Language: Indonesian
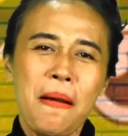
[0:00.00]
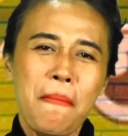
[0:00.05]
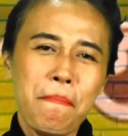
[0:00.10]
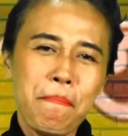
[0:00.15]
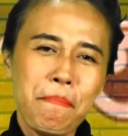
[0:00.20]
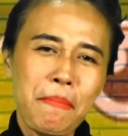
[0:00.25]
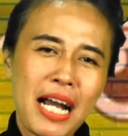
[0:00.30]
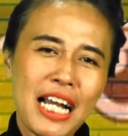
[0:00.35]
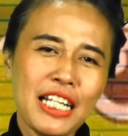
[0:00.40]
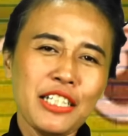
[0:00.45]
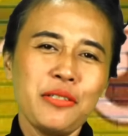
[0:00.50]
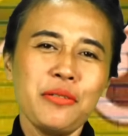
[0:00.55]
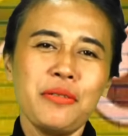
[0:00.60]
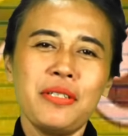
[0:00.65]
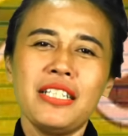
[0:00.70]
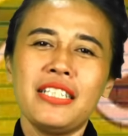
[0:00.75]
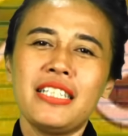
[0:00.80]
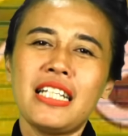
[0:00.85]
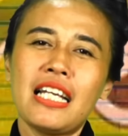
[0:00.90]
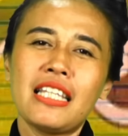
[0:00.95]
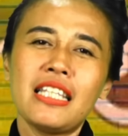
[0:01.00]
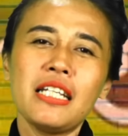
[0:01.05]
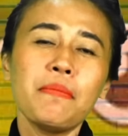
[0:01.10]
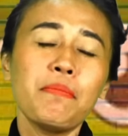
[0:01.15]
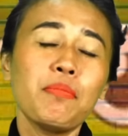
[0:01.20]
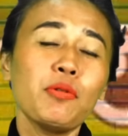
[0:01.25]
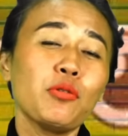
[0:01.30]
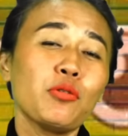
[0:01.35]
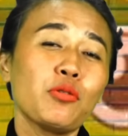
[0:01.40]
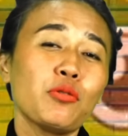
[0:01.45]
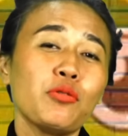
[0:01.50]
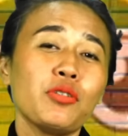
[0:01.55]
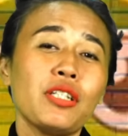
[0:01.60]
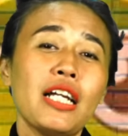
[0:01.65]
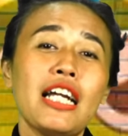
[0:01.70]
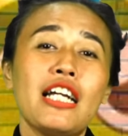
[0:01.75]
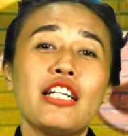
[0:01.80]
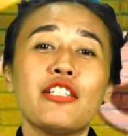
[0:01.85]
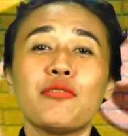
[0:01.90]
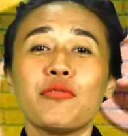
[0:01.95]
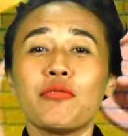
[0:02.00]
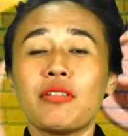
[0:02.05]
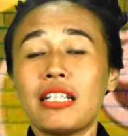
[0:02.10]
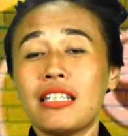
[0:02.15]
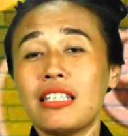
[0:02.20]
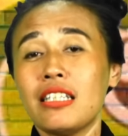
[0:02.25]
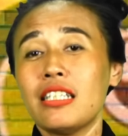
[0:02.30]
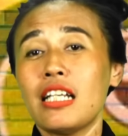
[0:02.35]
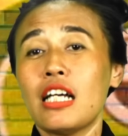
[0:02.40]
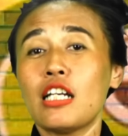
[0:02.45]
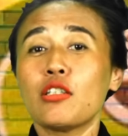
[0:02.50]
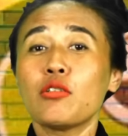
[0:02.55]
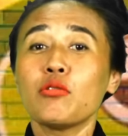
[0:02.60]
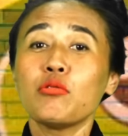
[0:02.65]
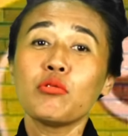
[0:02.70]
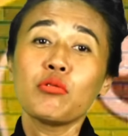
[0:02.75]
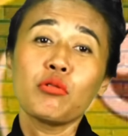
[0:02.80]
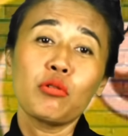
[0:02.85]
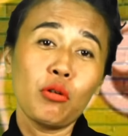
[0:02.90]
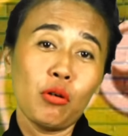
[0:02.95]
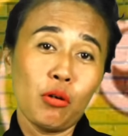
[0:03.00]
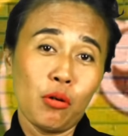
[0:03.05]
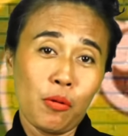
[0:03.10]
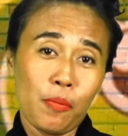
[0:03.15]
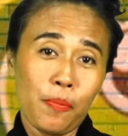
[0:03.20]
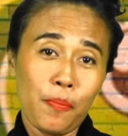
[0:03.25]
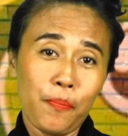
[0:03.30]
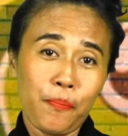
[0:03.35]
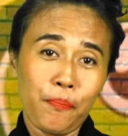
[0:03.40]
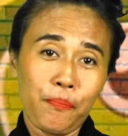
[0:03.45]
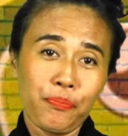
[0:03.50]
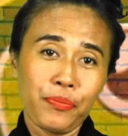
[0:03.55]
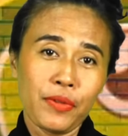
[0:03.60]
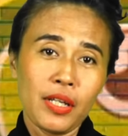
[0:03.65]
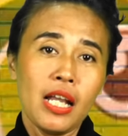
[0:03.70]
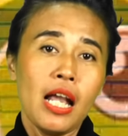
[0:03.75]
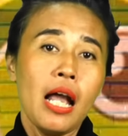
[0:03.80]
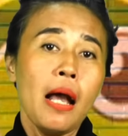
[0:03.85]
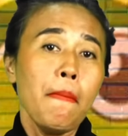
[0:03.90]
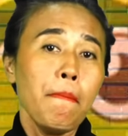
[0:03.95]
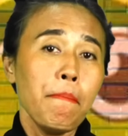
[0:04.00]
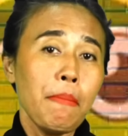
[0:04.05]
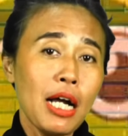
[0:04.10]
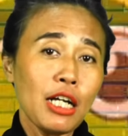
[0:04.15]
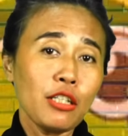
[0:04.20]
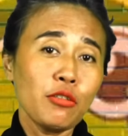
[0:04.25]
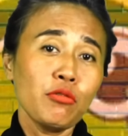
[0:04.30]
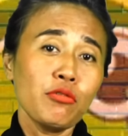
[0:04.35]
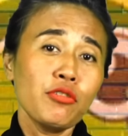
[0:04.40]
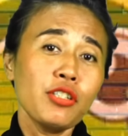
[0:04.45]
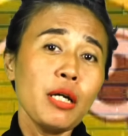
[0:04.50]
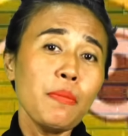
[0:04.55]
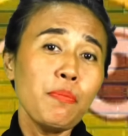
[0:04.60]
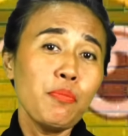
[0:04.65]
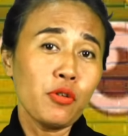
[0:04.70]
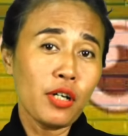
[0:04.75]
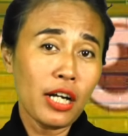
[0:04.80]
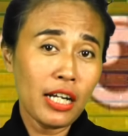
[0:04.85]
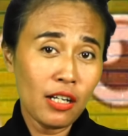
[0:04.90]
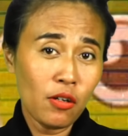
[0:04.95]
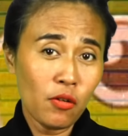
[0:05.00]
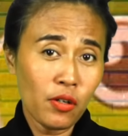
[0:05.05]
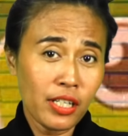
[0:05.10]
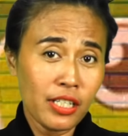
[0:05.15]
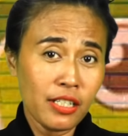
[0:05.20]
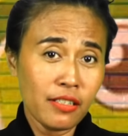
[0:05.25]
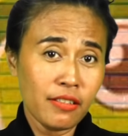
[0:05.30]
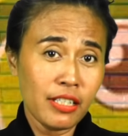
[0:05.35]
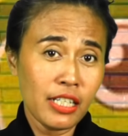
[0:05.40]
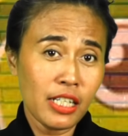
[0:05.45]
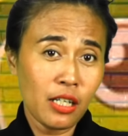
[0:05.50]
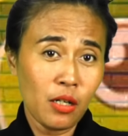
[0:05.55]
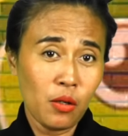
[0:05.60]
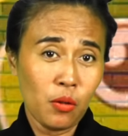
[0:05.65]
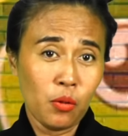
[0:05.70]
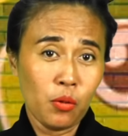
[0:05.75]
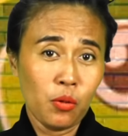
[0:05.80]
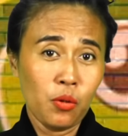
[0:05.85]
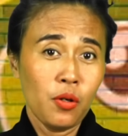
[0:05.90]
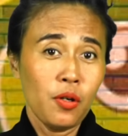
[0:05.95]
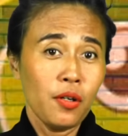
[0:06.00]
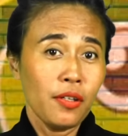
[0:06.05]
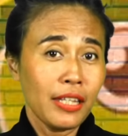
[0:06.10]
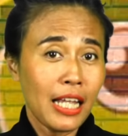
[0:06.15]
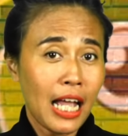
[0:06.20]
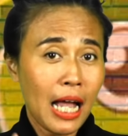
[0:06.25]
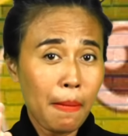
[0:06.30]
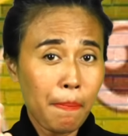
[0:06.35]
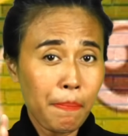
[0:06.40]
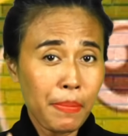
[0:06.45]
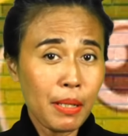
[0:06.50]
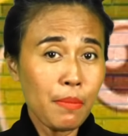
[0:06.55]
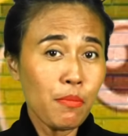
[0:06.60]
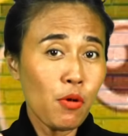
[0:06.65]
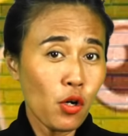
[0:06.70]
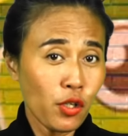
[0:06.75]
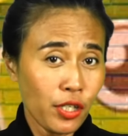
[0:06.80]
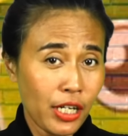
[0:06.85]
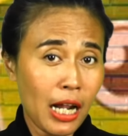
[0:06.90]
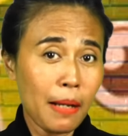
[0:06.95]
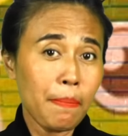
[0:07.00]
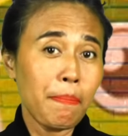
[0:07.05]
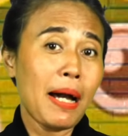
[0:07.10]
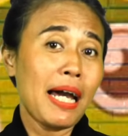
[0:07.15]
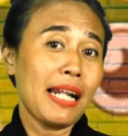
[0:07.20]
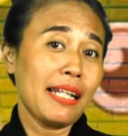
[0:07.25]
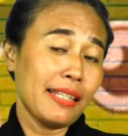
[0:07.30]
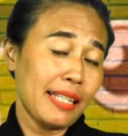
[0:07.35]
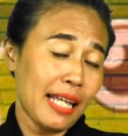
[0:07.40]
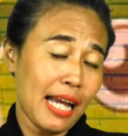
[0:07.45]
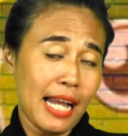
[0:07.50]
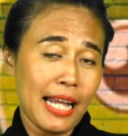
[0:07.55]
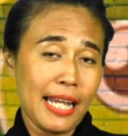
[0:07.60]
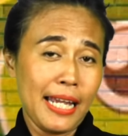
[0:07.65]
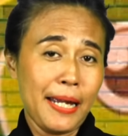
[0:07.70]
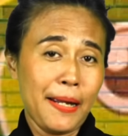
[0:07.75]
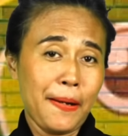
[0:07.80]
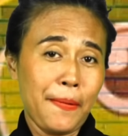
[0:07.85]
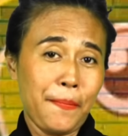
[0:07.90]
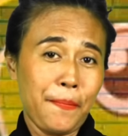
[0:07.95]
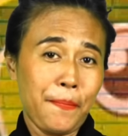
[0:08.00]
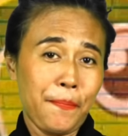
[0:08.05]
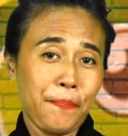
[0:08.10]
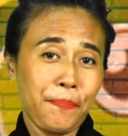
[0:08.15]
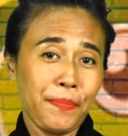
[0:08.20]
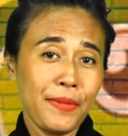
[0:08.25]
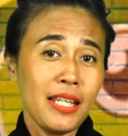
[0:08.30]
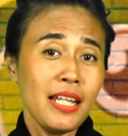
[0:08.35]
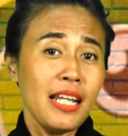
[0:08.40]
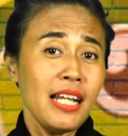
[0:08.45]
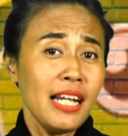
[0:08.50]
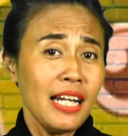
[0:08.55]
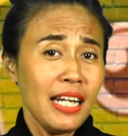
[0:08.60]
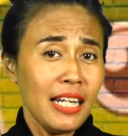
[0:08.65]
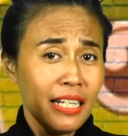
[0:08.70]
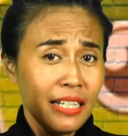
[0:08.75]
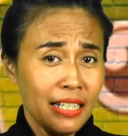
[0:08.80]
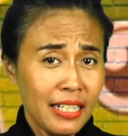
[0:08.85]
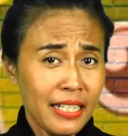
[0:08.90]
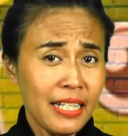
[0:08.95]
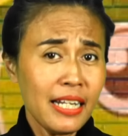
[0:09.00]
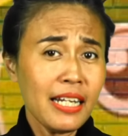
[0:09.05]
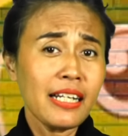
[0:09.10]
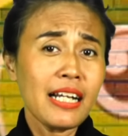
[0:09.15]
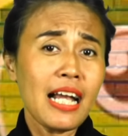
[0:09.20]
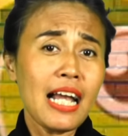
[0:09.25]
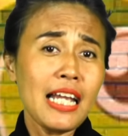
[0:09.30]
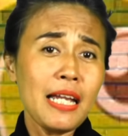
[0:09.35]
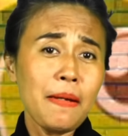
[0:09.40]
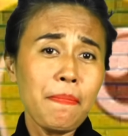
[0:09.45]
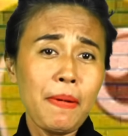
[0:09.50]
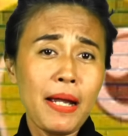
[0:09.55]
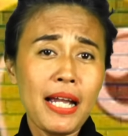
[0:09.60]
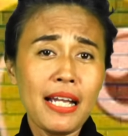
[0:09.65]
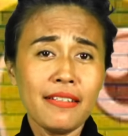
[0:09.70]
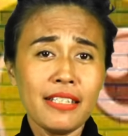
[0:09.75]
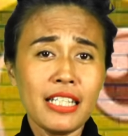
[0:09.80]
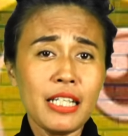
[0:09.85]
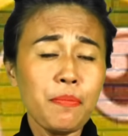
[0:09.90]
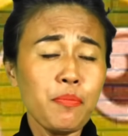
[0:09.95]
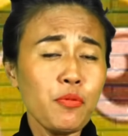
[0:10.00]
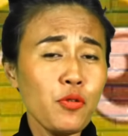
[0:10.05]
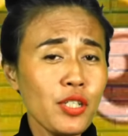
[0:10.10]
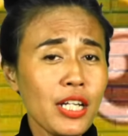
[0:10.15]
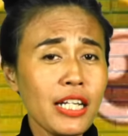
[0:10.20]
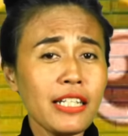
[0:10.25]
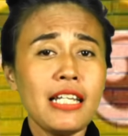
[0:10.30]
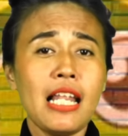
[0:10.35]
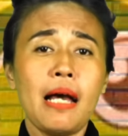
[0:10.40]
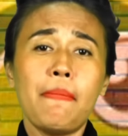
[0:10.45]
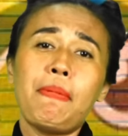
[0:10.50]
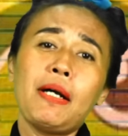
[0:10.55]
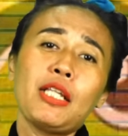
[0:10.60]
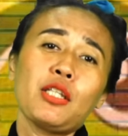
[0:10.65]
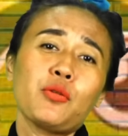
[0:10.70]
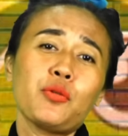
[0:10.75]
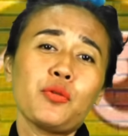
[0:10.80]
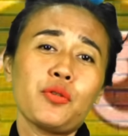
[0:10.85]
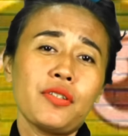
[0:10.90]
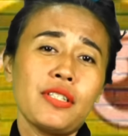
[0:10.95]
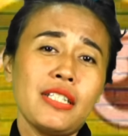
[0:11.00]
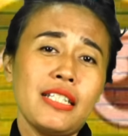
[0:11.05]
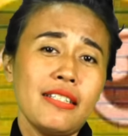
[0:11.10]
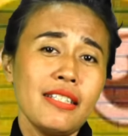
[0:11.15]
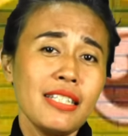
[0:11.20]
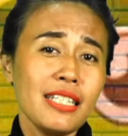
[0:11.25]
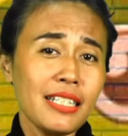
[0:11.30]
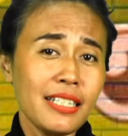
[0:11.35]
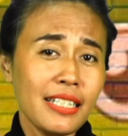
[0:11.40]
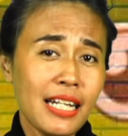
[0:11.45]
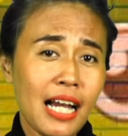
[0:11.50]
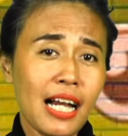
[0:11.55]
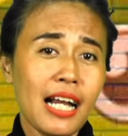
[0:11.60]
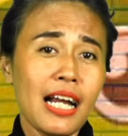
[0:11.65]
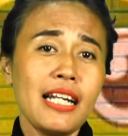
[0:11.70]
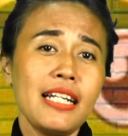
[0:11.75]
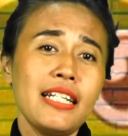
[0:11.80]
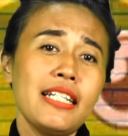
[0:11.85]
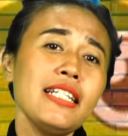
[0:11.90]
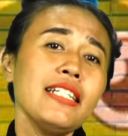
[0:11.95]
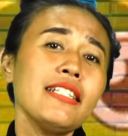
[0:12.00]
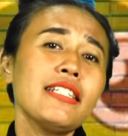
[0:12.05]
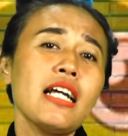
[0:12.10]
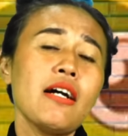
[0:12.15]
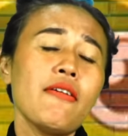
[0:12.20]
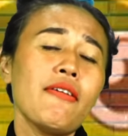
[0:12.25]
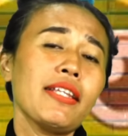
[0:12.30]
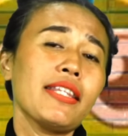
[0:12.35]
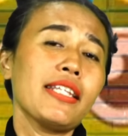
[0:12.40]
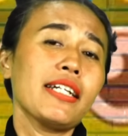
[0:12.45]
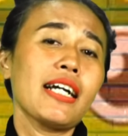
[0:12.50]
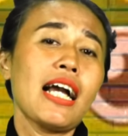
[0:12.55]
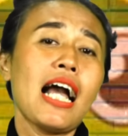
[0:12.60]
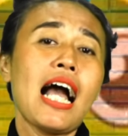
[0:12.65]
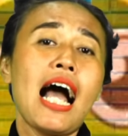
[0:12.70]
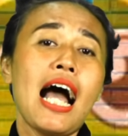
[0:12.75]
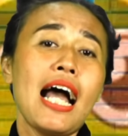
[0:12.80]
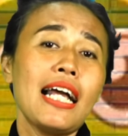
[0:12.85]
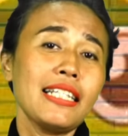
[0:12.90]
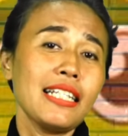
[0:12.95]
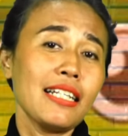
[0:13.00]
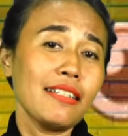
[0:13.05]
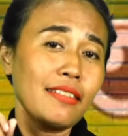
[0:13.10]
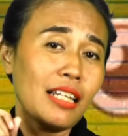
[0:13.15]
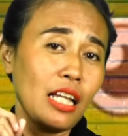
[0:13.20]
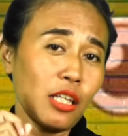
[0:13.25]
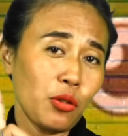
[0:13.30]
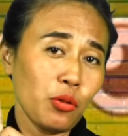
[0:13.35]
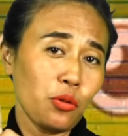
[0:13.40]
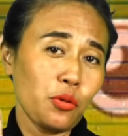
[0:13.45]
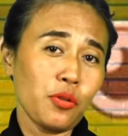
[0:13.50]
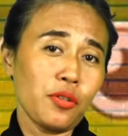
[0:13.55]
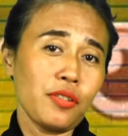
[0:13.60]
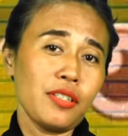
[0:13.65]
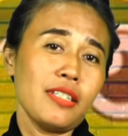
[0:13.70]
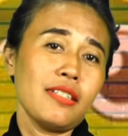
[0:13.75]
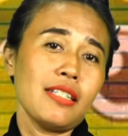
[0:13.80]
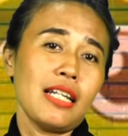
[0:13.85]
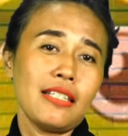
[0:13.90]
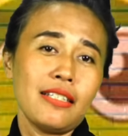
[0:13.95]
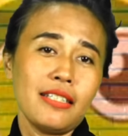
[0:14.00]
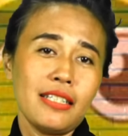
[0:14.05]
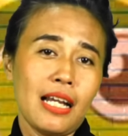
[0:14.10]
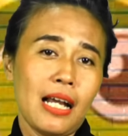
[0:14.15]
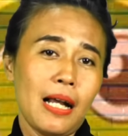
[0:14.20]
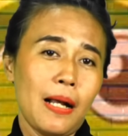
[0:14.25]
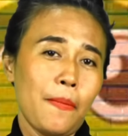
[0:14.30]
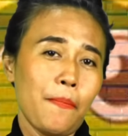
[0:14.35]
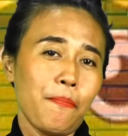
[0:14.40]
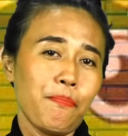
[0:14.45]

maju di Jateng pelurunya ya juga tidak cukup. Maksudnya bukan logistik loh, tapi modal partai. Di DKI PSI punya 8 kursi, sedangkan di Jawa Tengah hanya satu kursi saja.